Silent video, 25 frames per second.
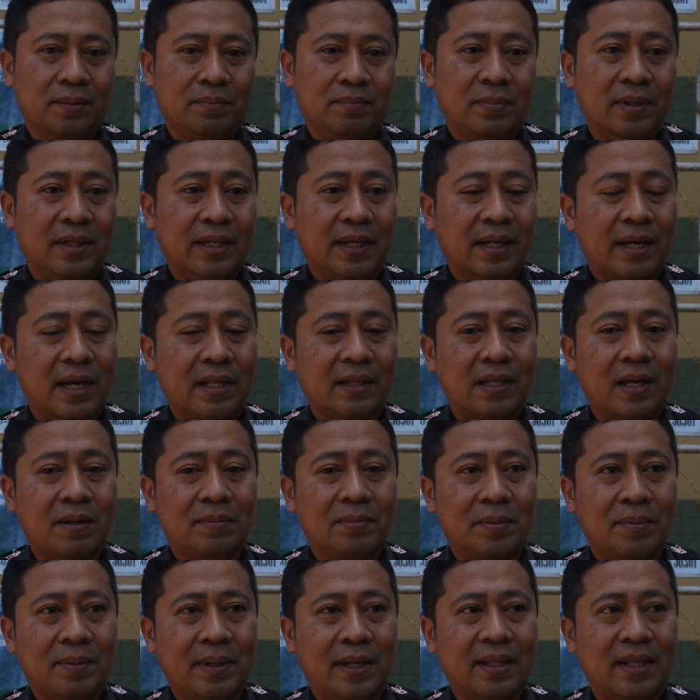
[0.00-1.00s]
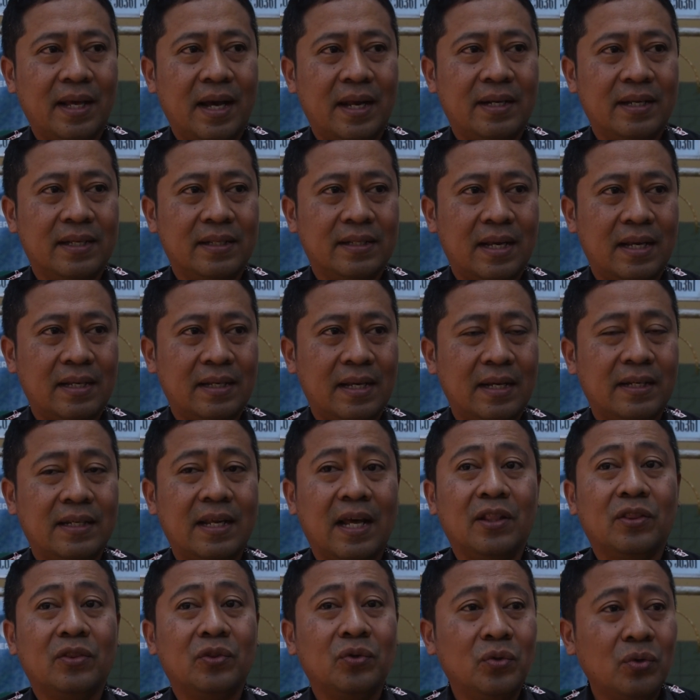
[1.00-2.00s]
mengingatkan pemerintah desanya
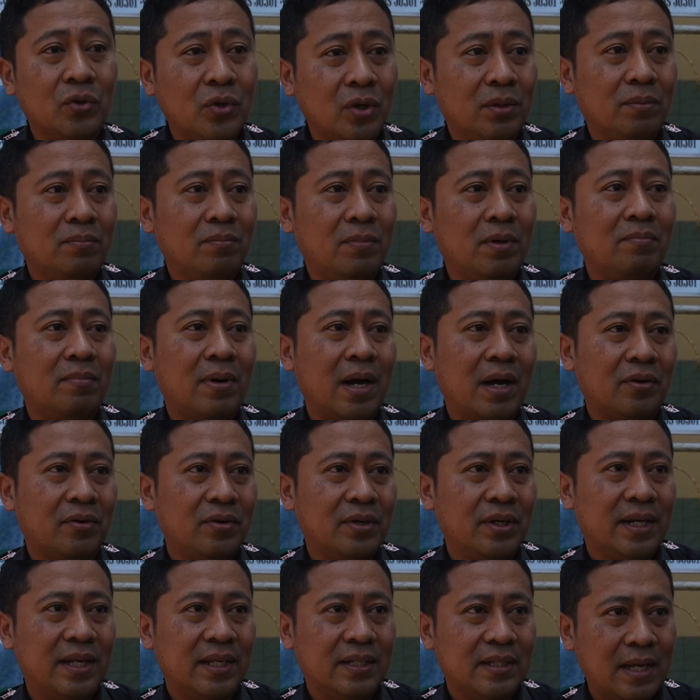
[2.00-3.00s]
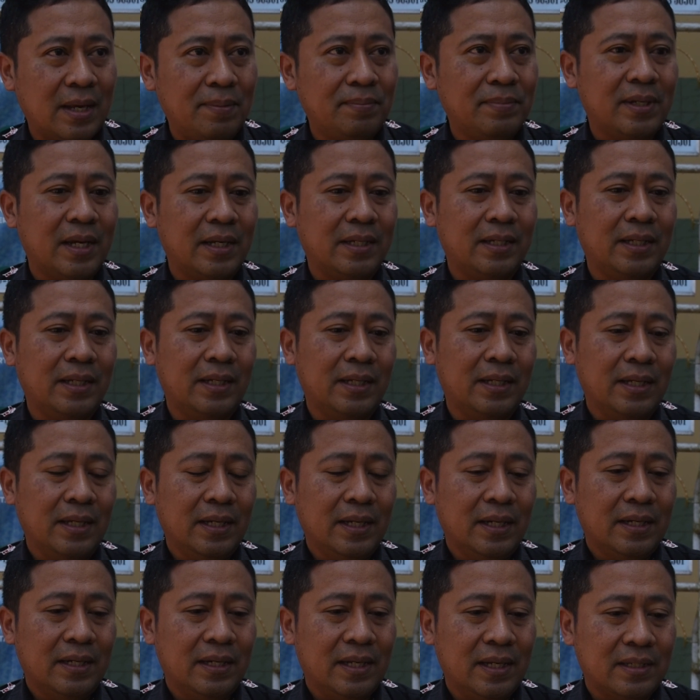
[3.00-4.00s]
dan turut membangun desa menjadi
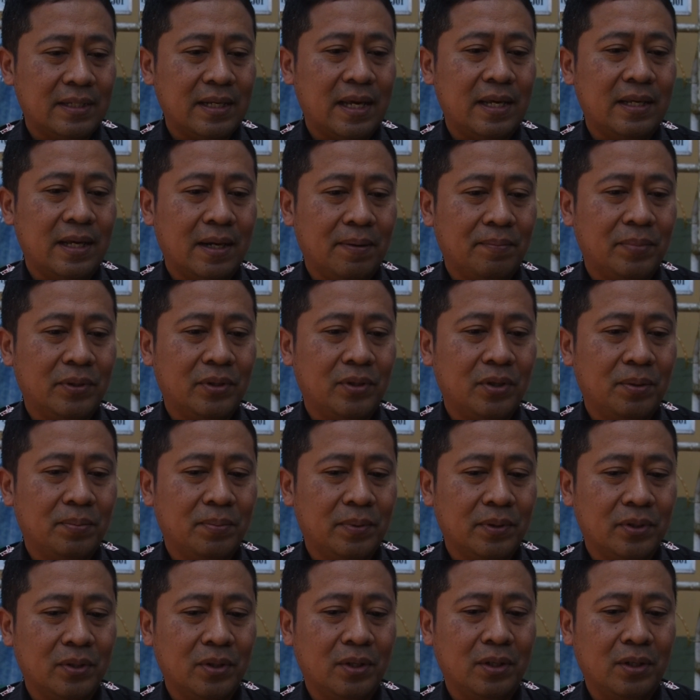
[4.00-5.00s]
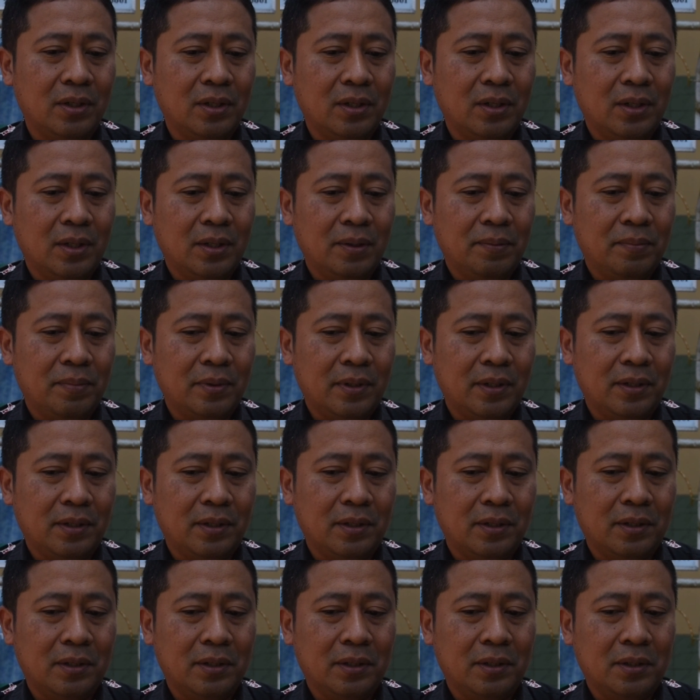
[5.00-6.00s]
desa yang betul-betul
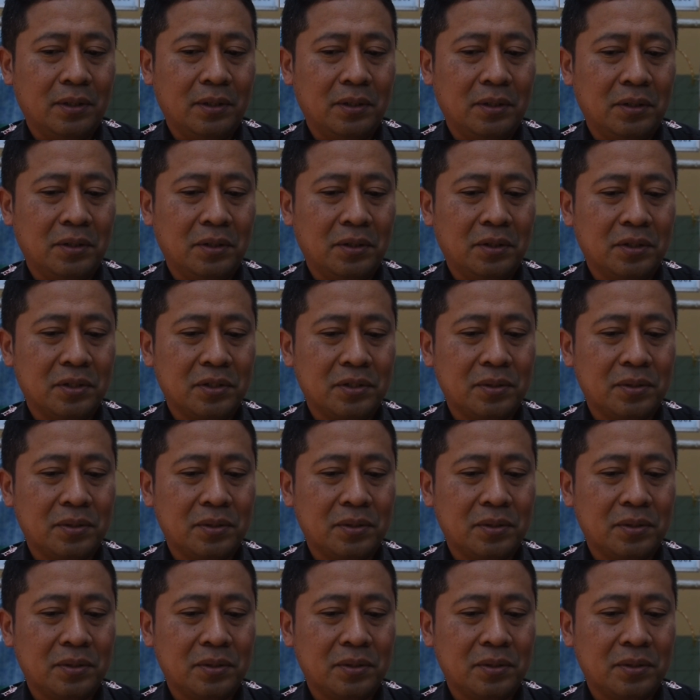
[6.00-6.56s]
eh,